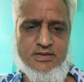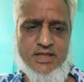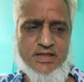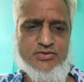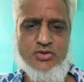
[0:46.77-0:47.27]

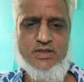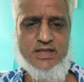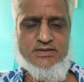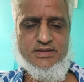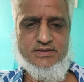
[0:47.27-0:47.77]
ये जो
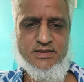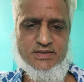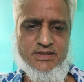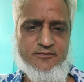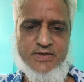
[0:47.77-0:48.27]
क्राइसिस है
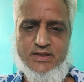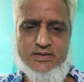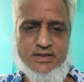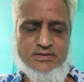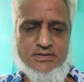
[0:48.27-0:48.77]
ये फेक
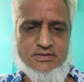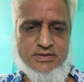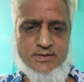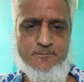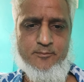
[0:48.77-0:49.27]
क्राइसिस
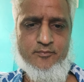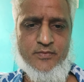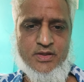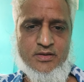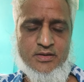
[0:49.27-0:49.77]
है
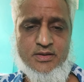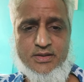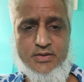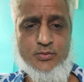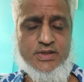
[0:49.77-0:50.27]

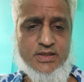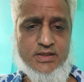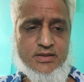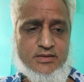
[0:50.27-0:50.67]
क्योंकि